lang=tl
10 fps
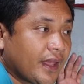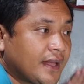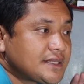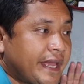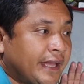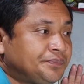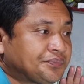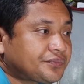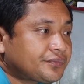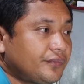Kasi,
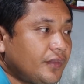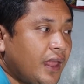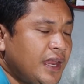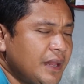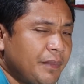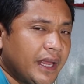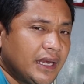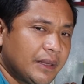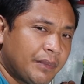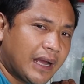hindi,
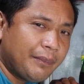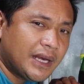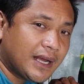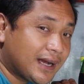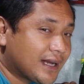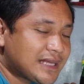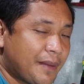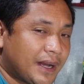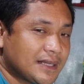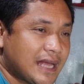hindi man kami
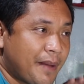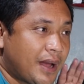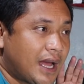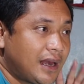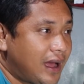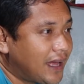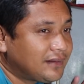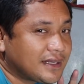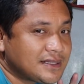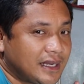nagkakasama-kasama
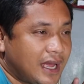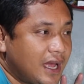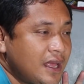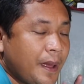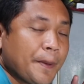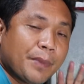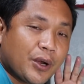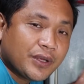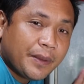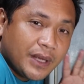lahat kasi nga,
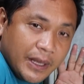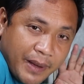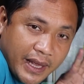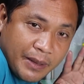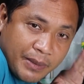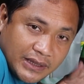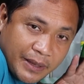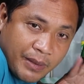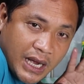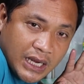meron kaming iba,
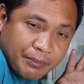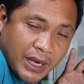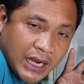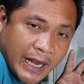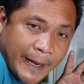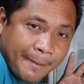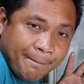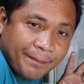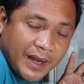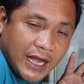iba't ibang mga
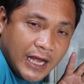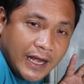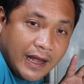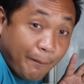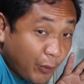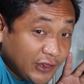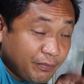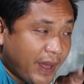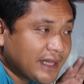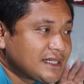uh,
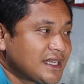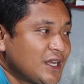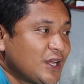appointments.